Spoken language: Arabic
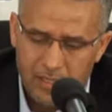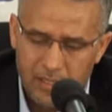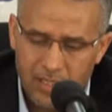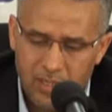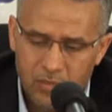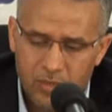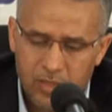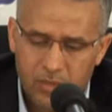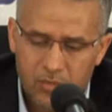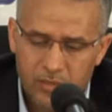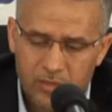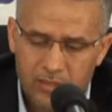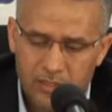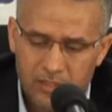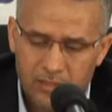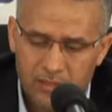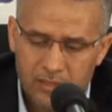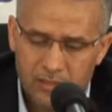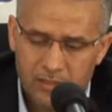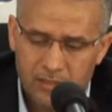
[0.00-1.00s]
الحوار
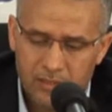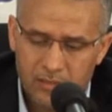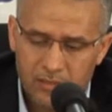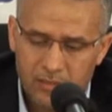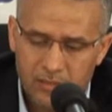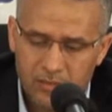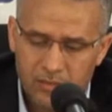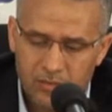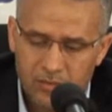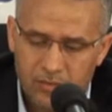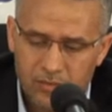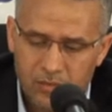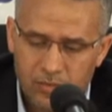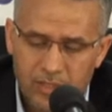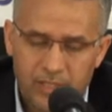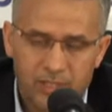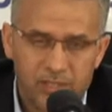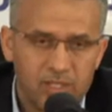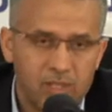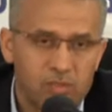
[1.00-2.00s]
الوطني
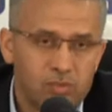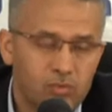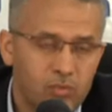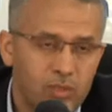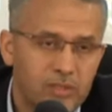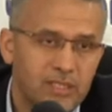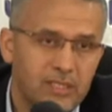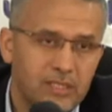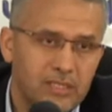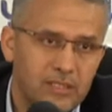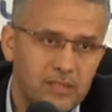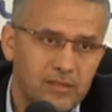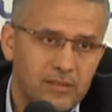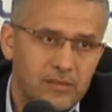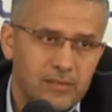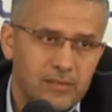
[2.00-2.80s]
هو إنجاز وطني